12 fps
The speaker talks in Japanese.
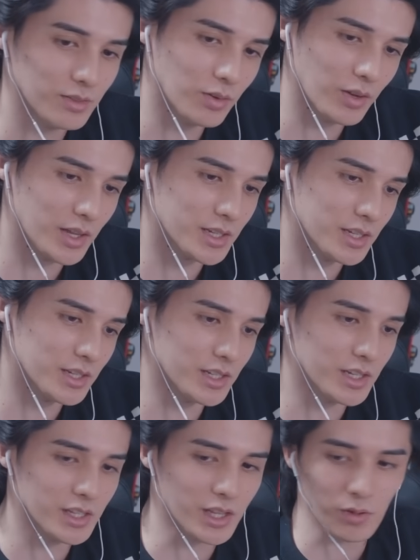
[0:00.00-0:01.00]
俺は1日
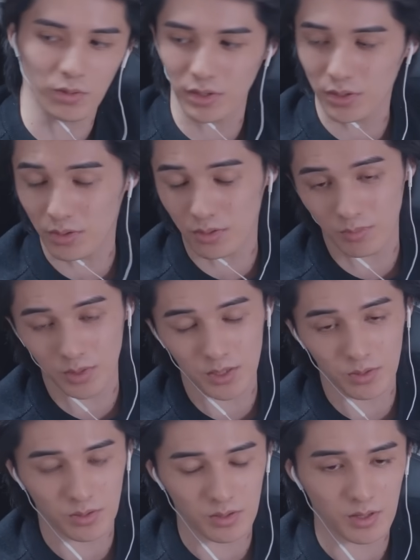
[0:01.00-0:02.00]
2.5リットルの水
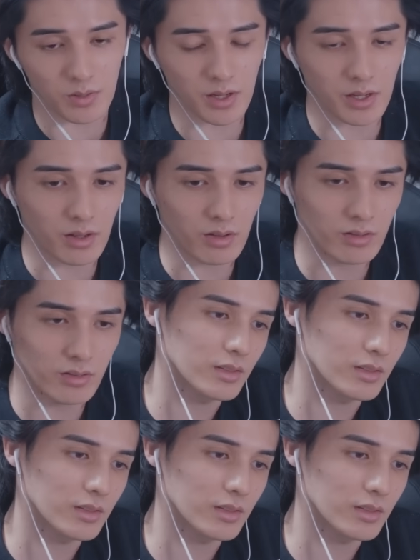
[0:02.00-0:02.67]
を飲んでるわけよ。